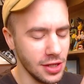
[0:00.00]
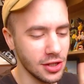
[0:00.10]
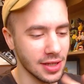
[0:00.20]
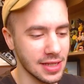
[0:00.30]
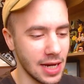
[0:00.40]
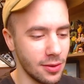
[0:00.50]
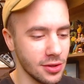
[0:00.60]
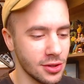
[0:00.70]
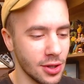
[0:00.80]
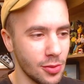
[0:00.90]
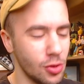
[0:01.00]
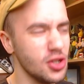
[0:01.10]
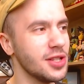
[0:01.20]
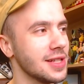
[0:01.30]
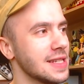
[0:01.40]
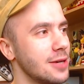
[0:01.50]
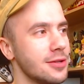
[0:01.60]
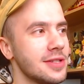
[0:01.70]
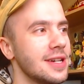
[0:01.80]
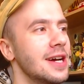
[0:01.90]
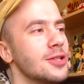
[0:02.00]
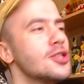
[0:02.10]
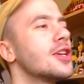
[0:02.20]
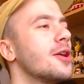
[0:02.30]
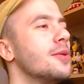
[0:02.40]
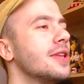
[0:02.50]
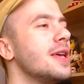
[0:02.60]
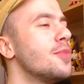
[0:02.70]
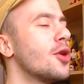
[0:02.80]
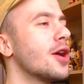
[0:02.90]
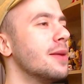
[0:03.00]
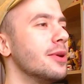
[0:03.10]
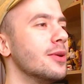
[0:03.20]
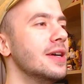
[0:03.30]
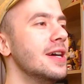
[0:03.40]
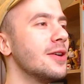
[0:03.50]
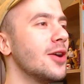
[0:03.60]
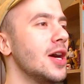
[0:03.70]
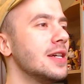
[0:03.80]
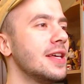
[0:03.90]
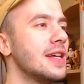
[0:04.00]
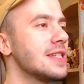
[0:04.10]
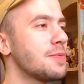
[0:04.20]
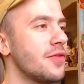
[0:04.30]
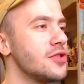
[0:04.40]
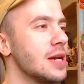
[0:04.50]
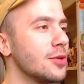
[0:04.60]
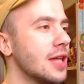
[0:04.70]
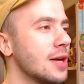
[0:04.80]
idź na całość, pójdź na całość, coś takiego, taki program był. teraz jak powiedziałem to